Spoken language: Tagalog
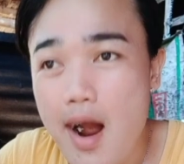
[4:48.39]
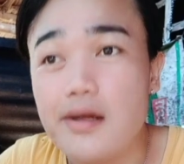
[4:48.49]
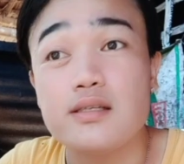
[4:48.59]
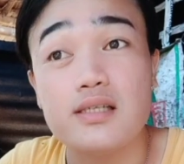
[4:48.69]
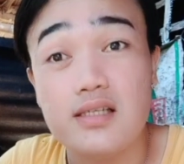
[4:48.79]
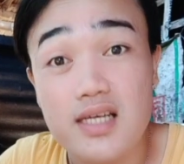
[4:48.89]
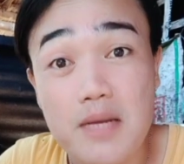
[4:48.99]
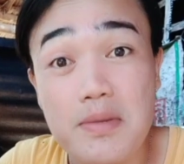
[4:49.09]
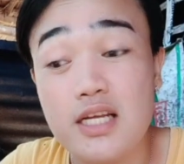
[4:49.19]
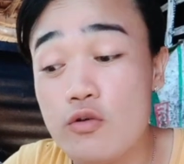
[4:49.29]
hindi kami
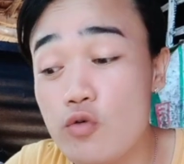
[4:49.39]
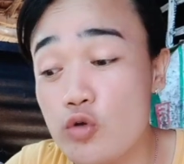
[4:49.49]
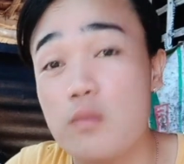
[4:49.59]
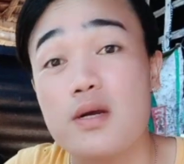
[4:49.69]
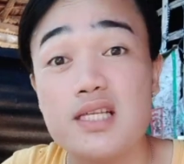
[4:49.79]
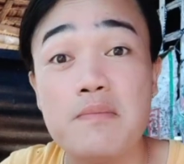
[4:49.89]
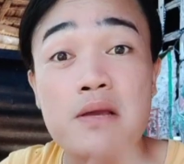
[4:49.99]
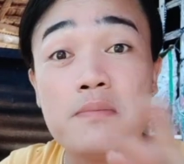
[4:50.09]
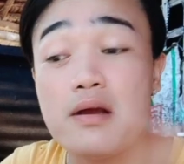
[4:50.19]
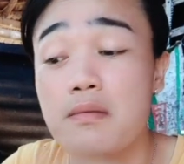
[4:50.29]
nagigutom kasi may ma
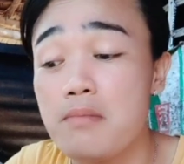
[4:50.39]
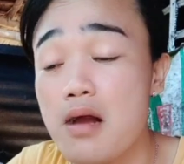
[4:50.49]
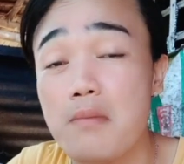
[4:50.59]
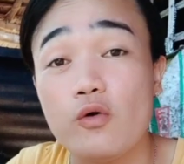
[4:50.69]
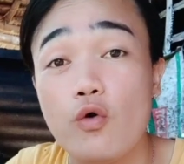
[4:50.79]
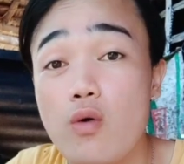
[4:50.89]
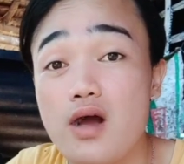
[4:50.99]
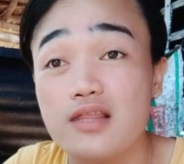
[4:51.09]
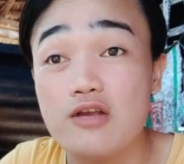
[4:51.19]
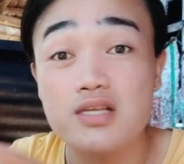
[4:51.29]
ma makukuha tayo sa
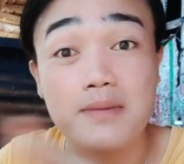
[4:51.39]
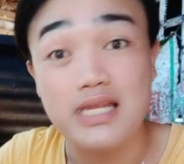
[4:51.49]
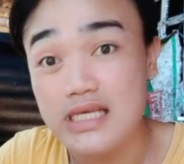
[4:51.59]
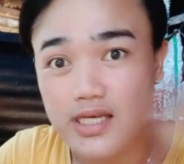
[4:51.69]
paligid